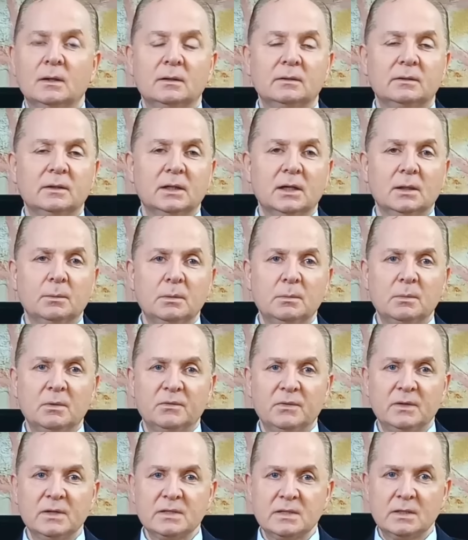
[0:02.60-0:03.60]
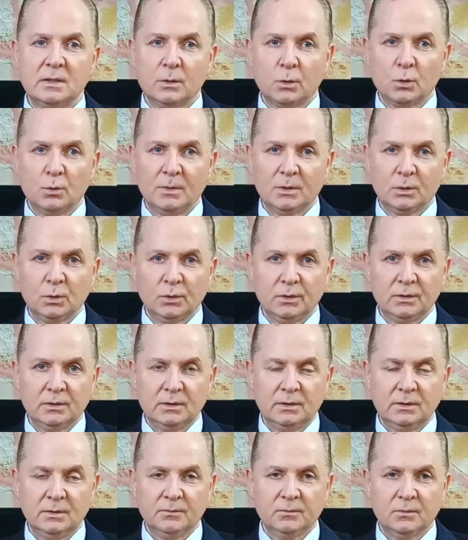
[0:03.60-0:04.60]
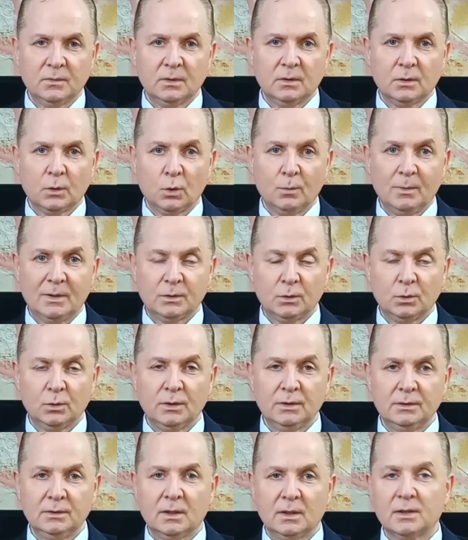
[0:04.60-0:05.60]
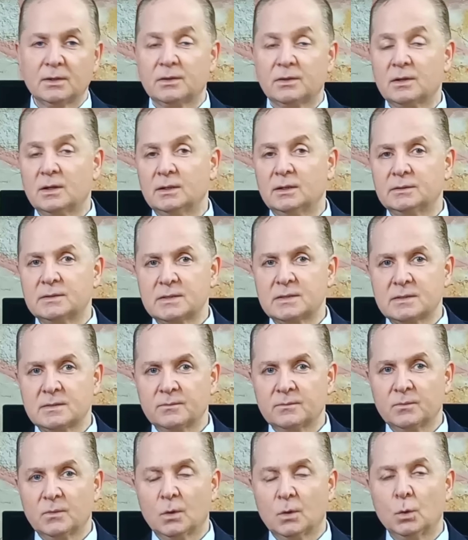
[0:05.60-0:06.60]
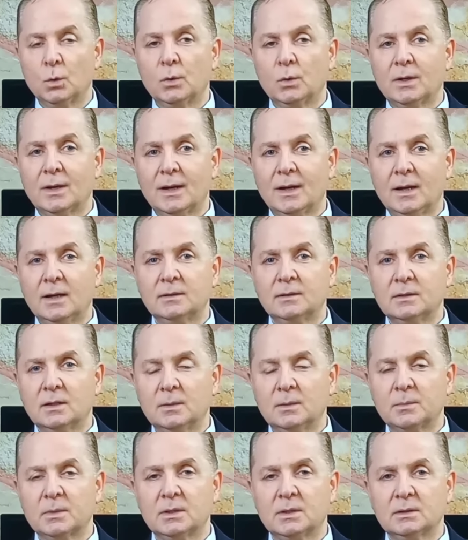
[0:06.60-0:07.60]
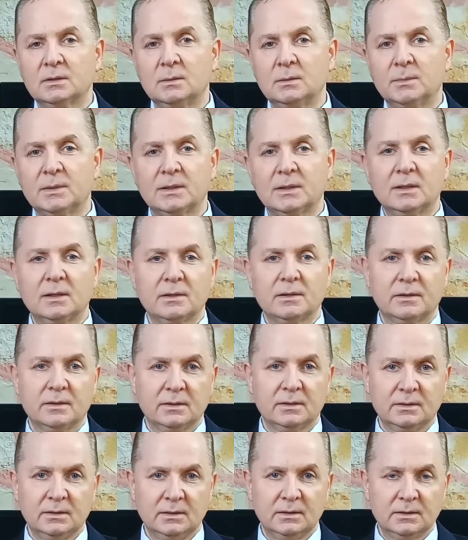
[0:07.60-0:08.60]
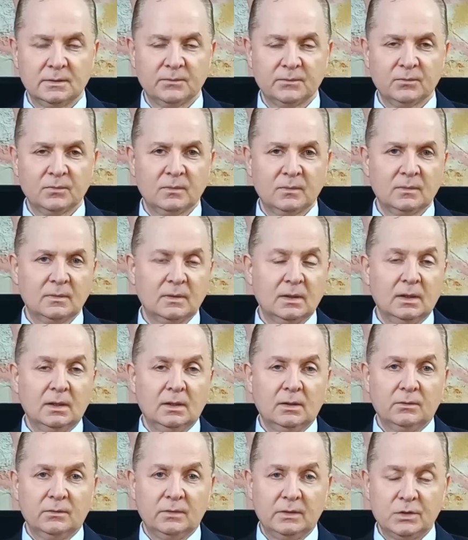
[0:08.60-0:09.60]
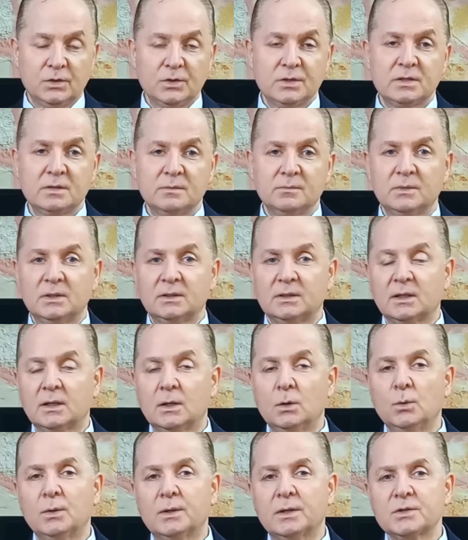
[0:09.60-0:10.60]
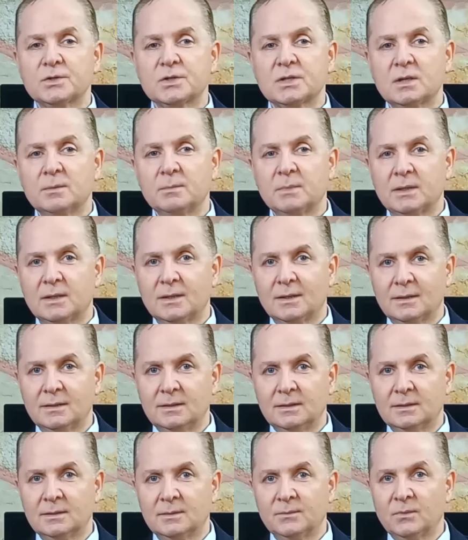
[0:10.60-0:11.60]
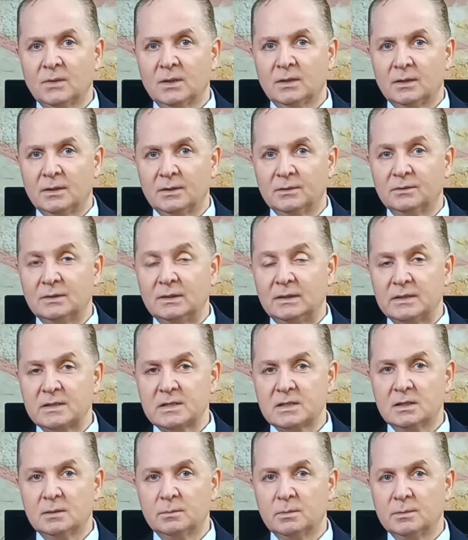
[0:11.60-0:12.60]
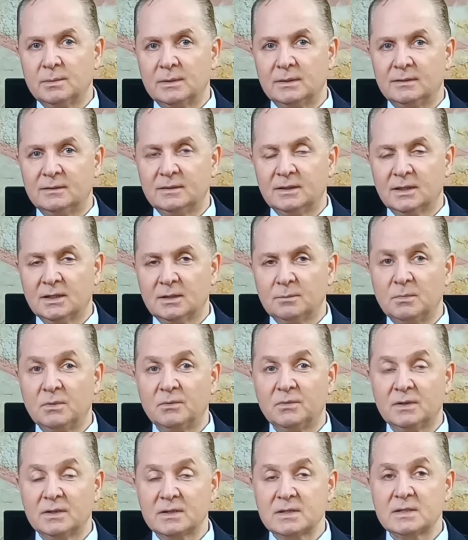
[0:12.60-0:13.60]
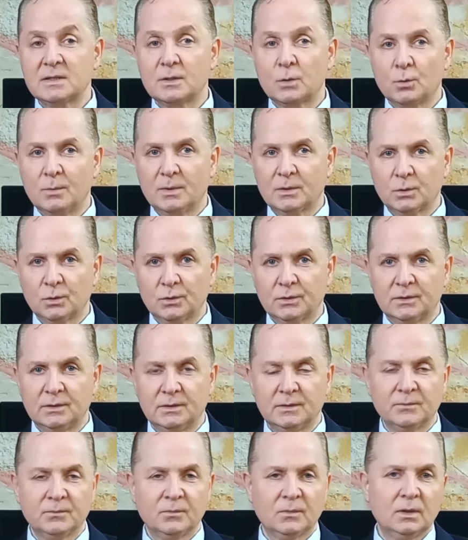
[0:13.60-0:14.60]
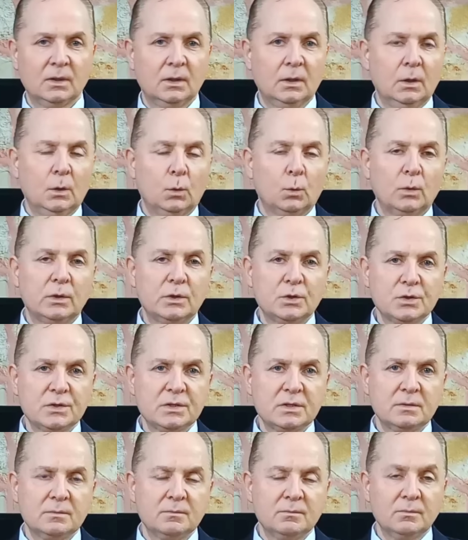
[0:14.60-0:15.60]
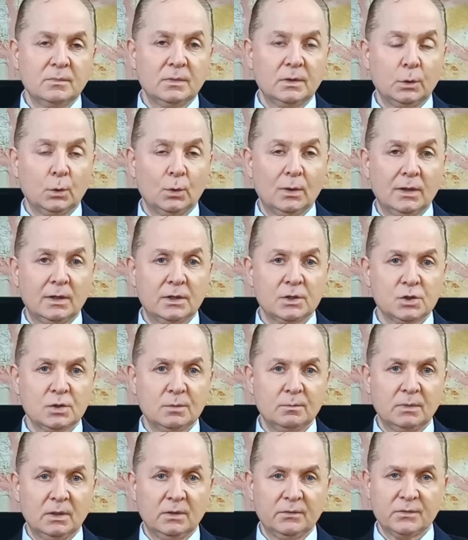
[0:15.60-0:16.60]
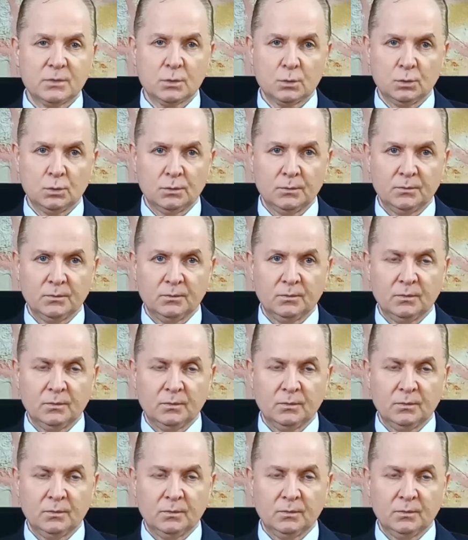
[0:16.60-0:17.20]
التهاب المفاصل الروماتويدي روماتويد أرثرايتس هو أحد أمراض المناعة الذاتية في الجسم تتكون أجسام مناعية عند الإصابة بالتهاب مفاصل روماتويدي والجسم يهاجم نفسه